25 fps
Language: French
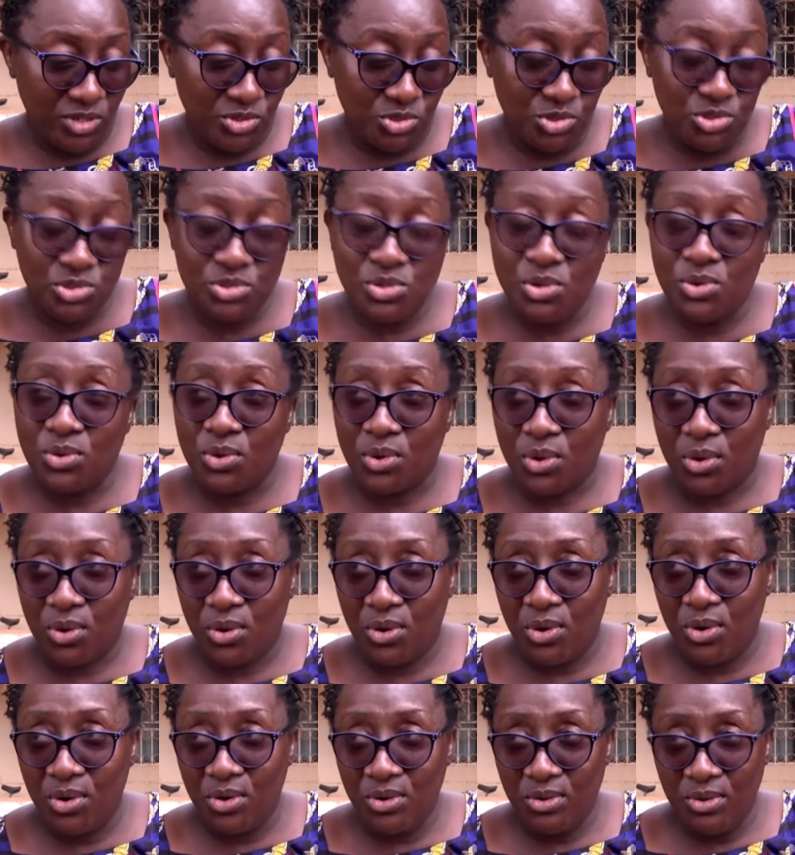juste le
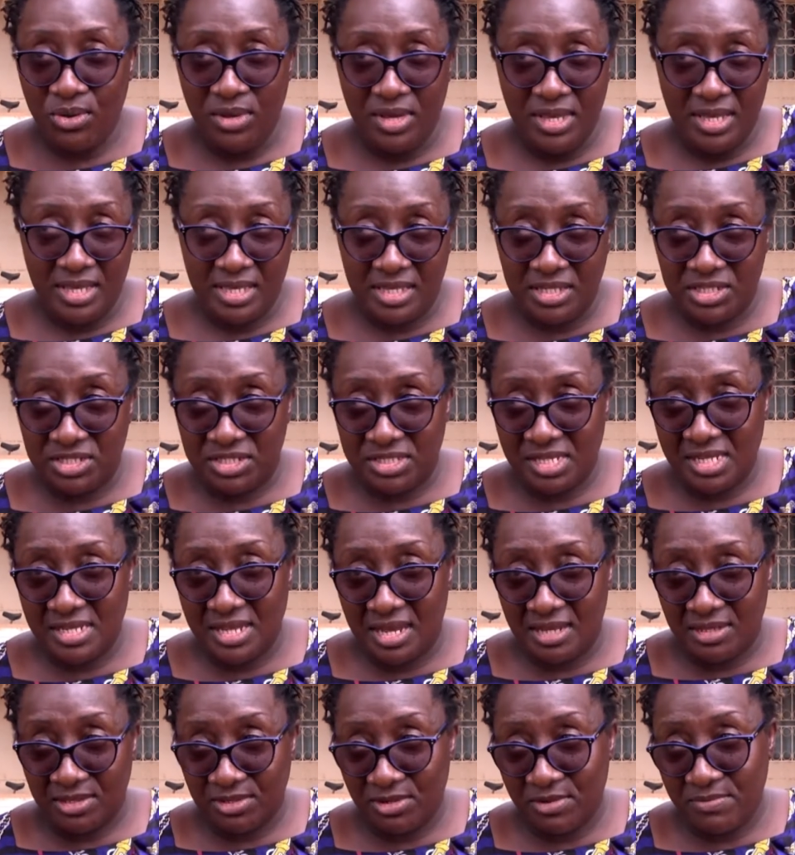corps qui gisait
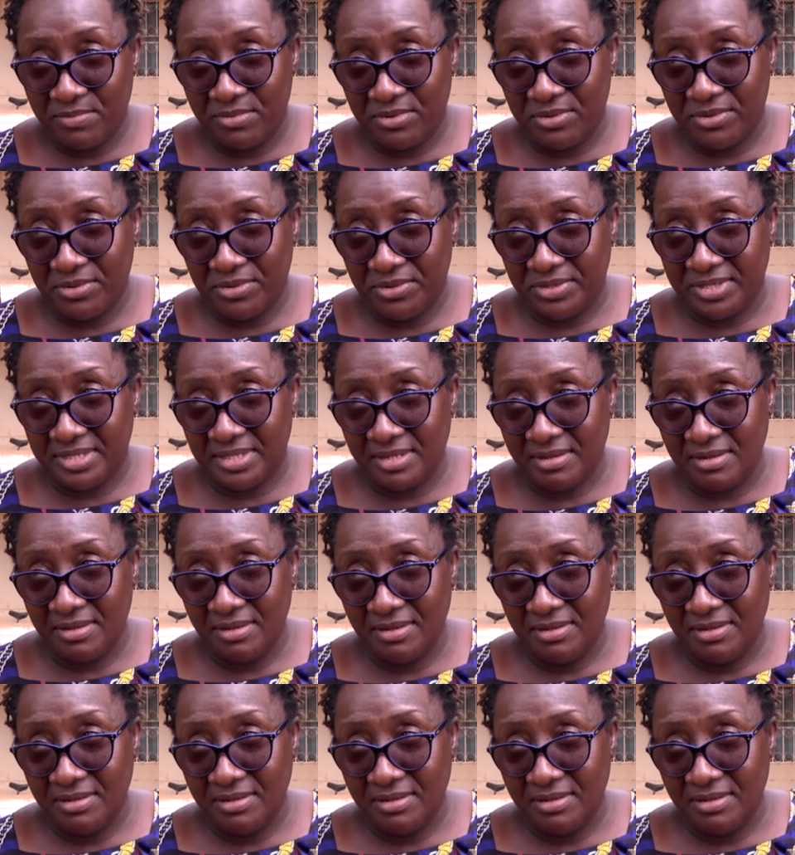dans un bain de sang.